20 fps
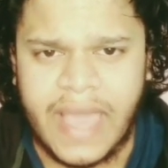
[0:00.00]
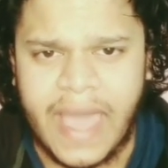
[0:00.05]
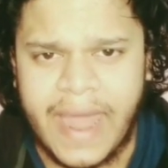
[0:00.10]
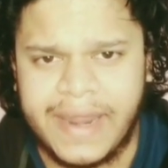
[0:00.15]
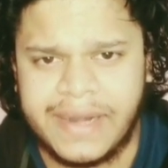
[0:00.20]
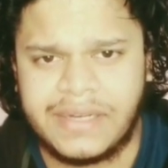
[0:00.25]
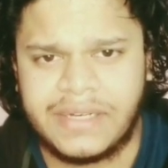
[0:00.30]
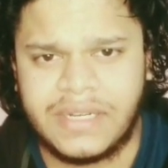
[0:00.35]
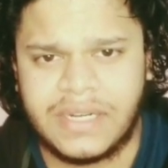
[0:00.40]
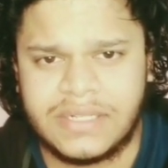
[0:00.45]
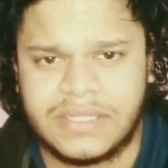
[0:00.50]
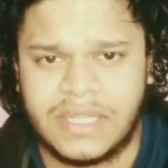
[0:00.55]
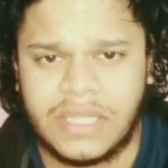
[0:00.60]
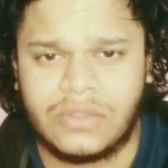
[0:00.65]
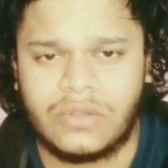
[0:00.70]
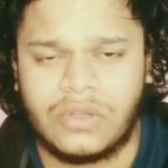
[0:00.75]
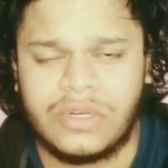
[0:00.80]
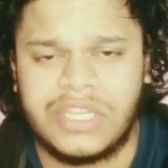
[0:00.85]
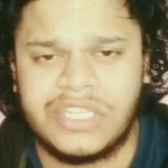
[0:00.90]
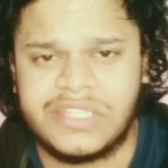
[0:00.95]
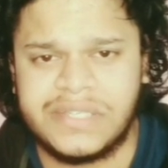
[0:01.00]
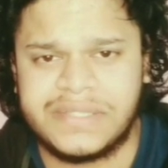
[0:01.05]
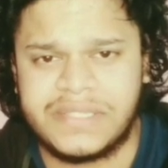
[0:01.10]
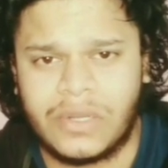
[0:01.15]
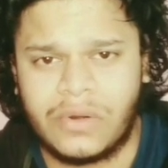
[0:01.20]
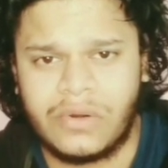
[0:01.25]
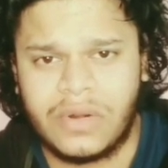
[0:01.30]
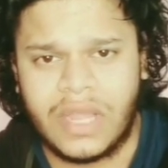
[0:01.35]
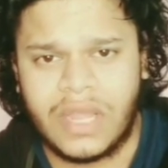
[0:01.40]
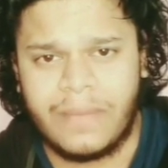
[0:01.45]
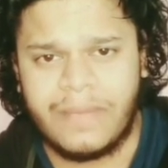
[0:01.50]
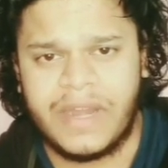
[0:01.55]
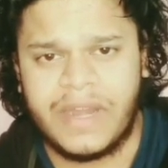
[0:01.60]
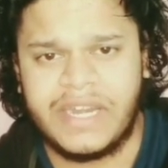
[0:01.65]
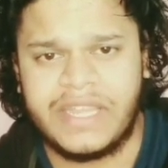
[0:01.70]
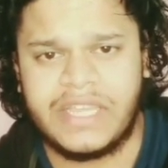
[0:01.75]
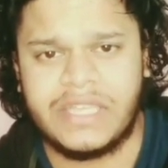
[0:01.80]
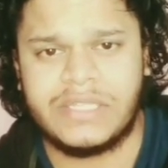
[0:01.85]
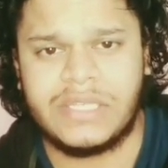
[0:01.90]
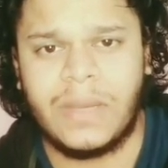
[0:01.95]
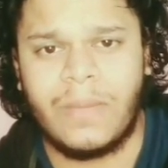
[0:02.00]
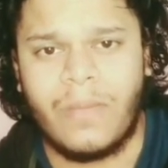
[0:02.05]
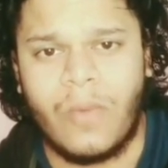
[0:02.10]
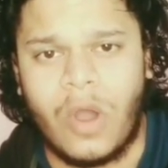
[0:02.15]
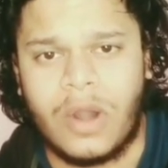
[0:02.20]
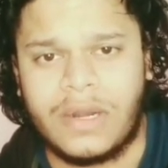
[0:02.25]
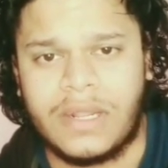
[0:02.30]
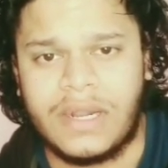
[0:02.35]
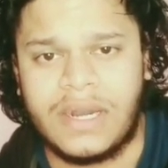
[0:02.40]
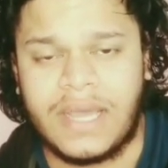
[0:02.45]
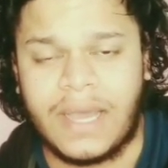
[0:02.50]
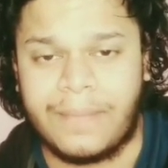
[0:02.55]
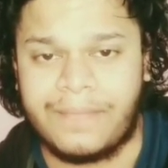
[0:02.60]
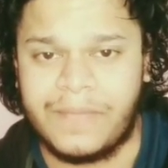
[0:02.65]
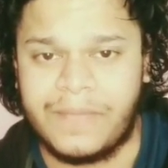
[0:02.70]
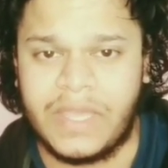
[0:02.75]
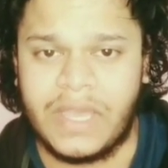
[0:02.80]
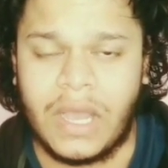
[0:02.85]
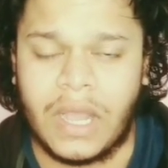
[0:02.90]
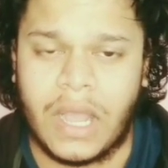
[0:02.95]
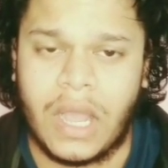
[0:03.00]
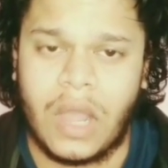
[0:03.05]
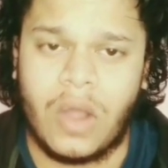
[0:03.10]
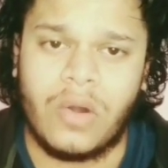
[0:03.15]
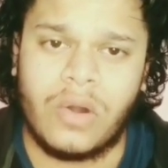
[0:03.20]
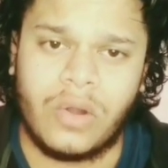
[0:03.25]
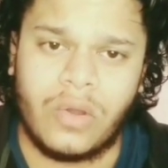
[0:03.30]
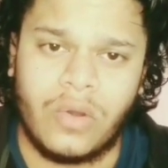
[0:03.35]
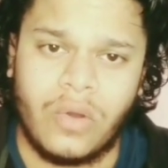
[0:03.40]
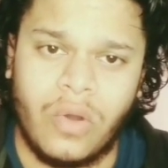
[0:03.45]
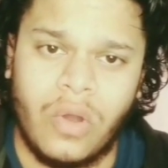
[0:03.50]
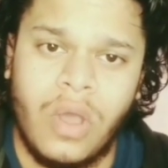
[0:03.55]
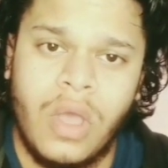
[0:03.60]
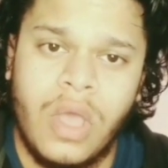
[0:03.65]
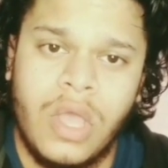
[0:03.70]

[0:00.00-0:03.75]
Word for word: कैरेक्टर्स है तो नीचे ज़रूर कमेंट कीजिए मॉडल अपने अकाउंट को